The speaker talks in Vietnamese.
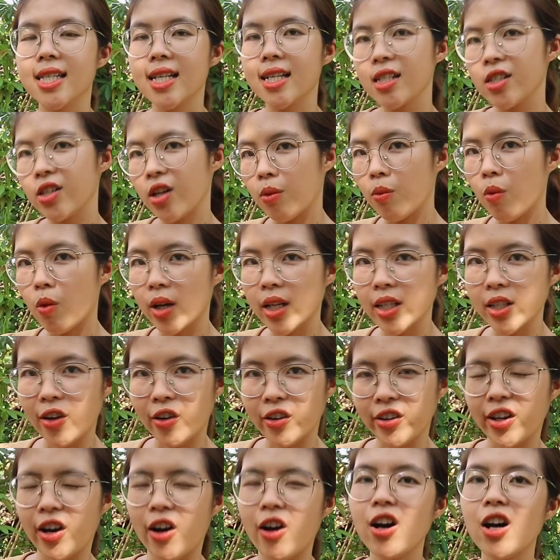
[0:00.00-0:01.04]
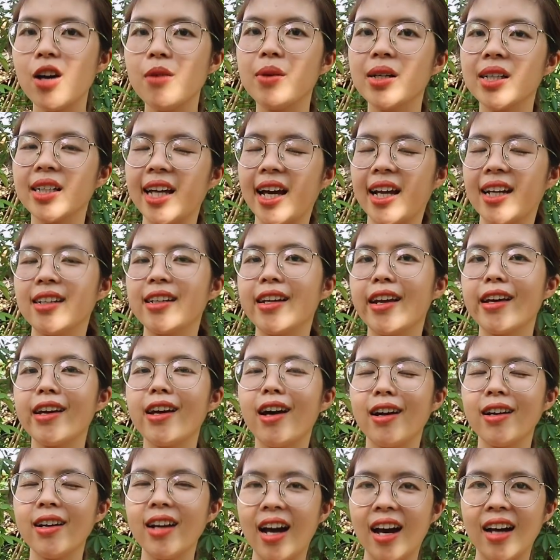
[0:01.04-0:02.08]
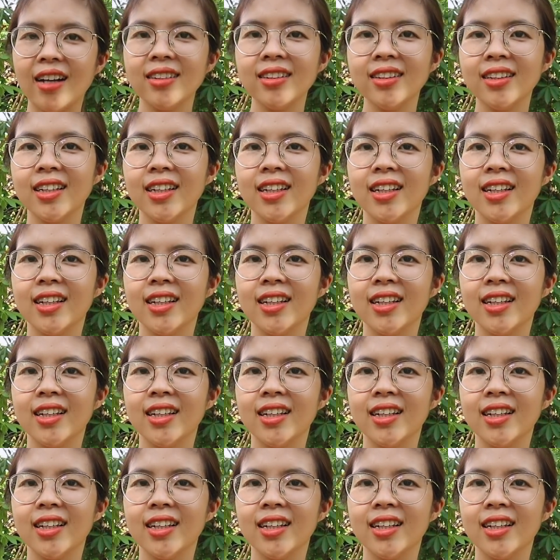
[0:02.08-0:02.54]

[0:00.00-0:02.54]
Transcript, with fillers: sẽ dựng một cái tròi nhỏ ở bên cạnh để ở đỡ